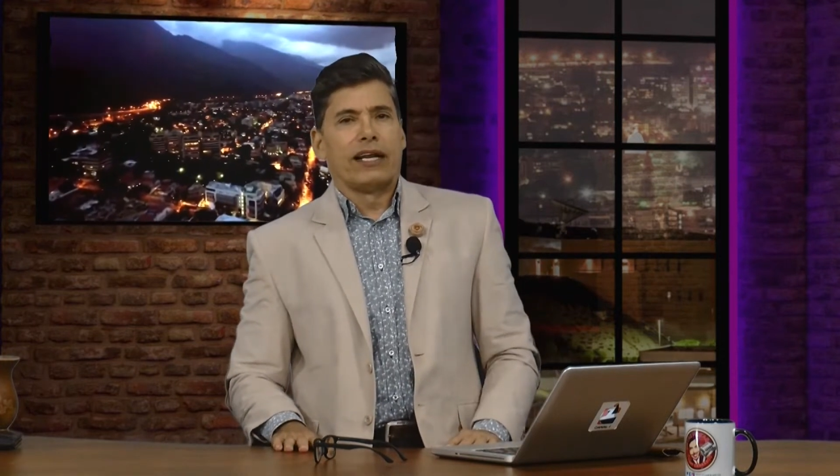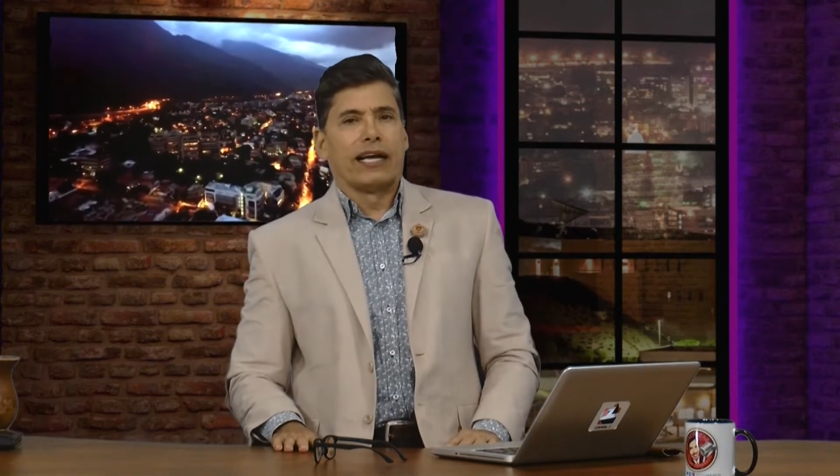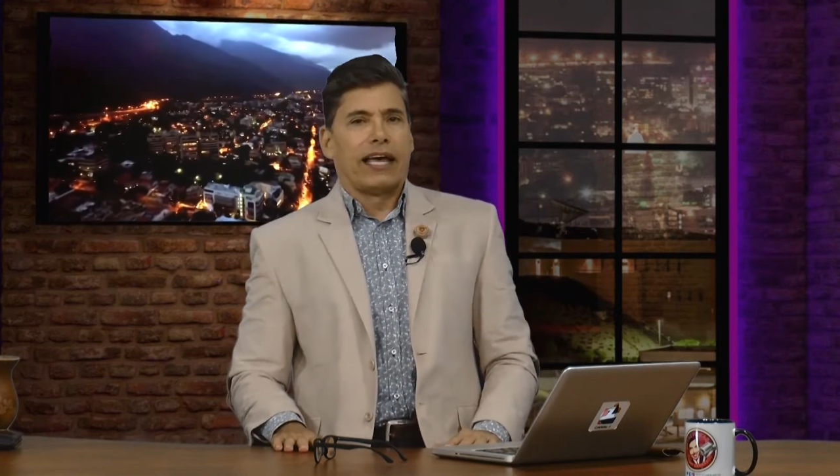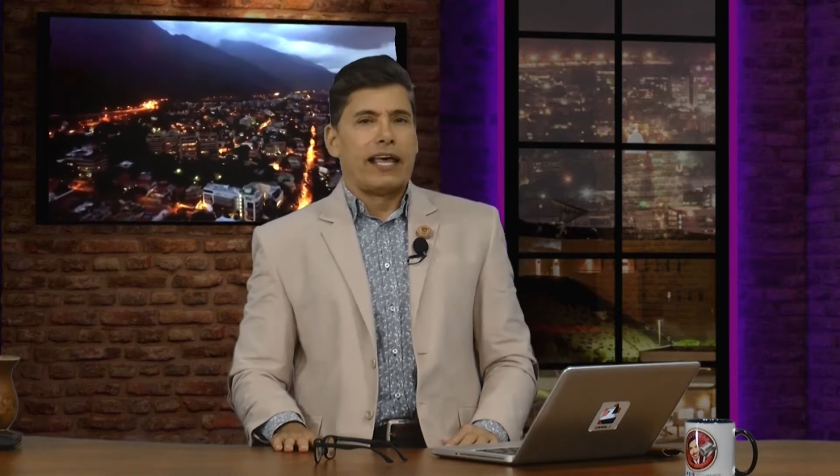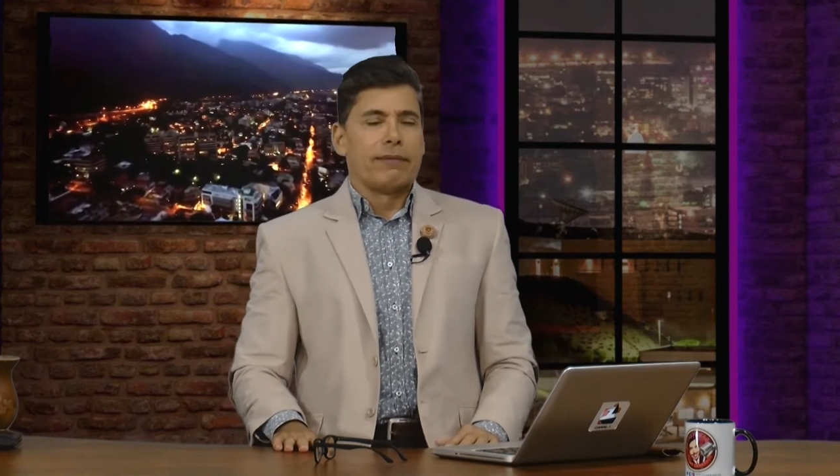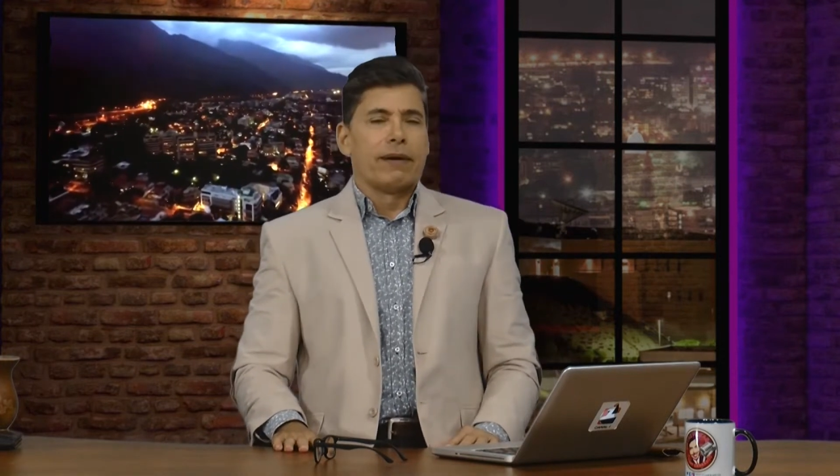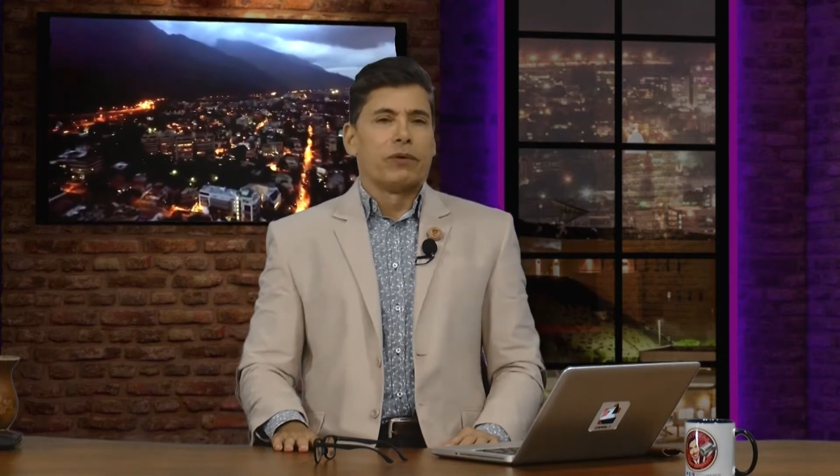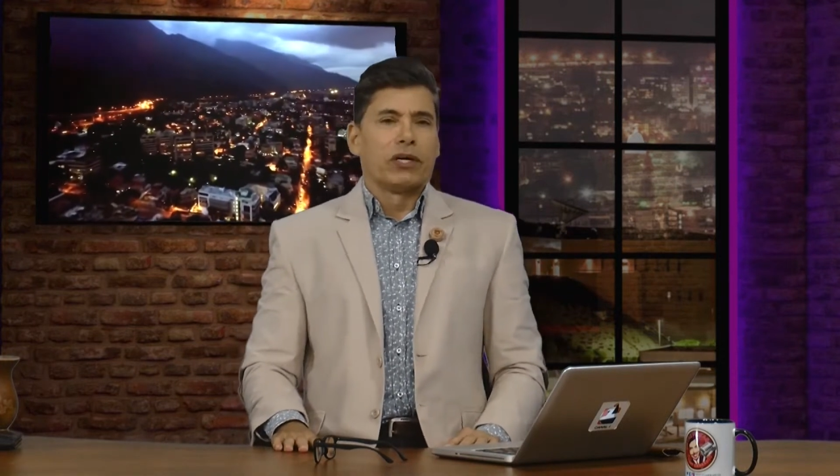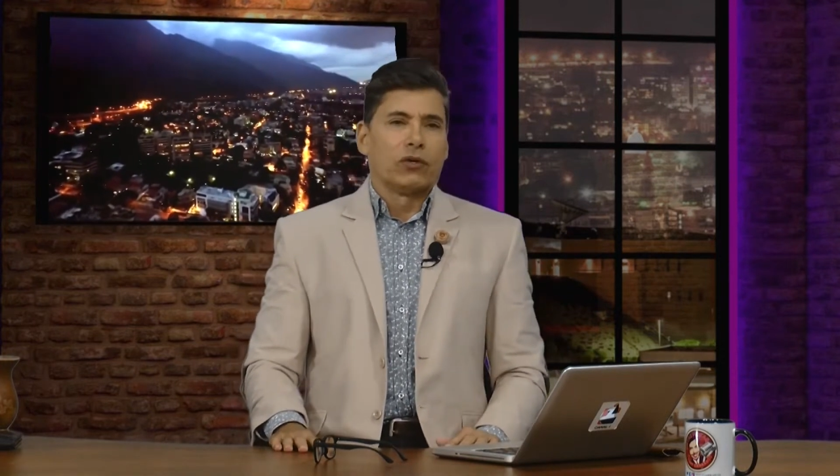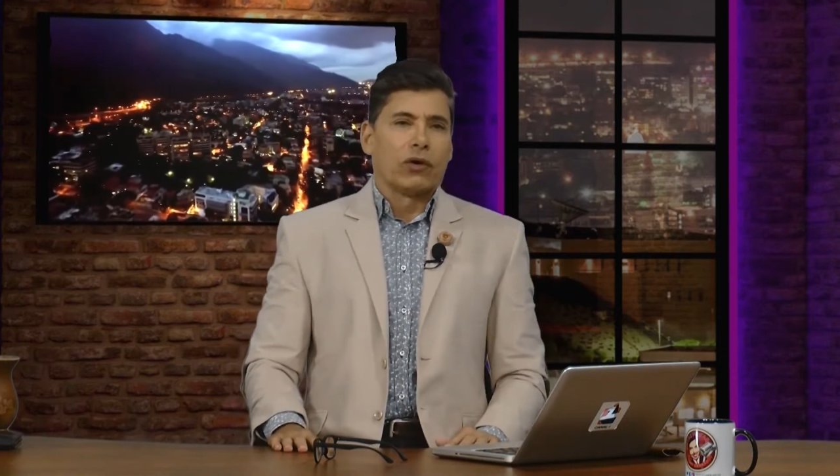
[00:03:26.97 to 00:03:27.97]
de la Academia
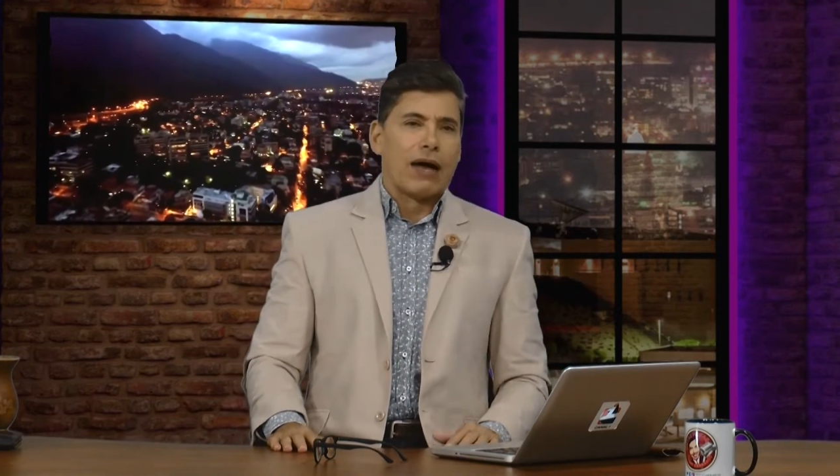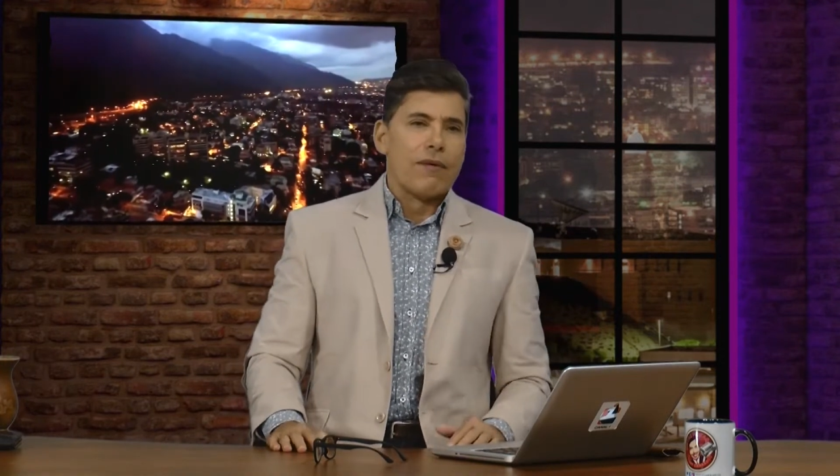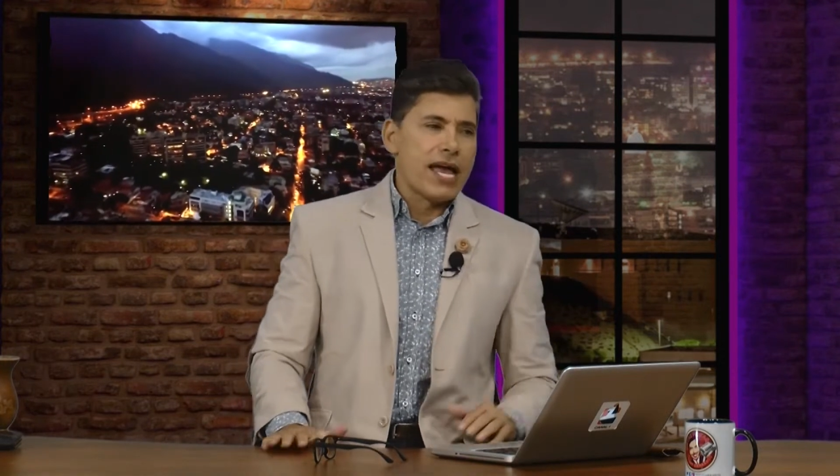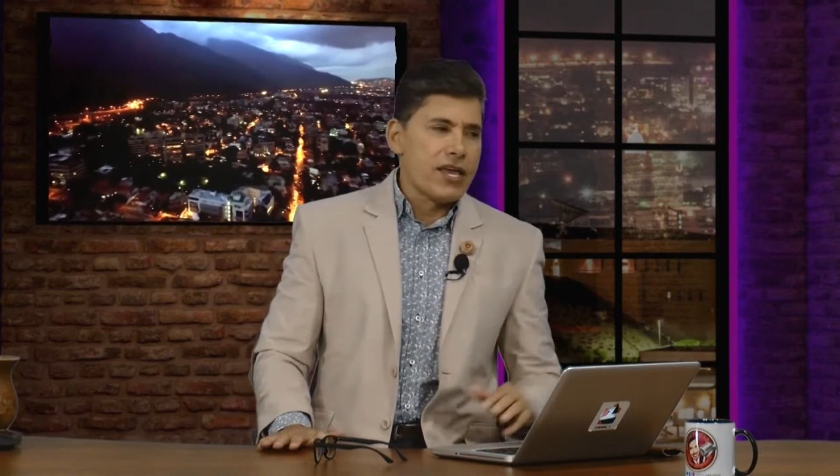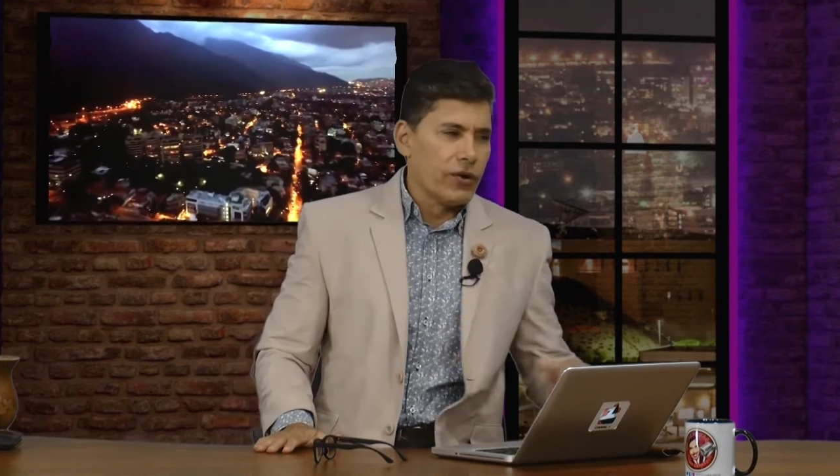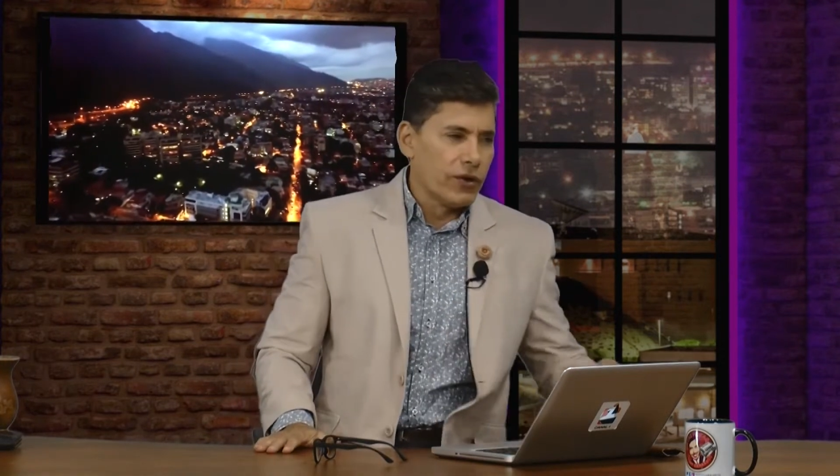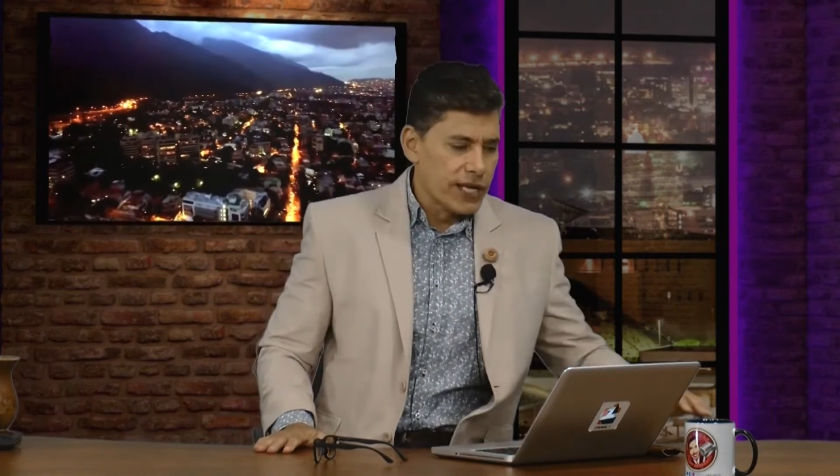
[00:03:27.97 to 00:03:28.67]
Puerto Cabello.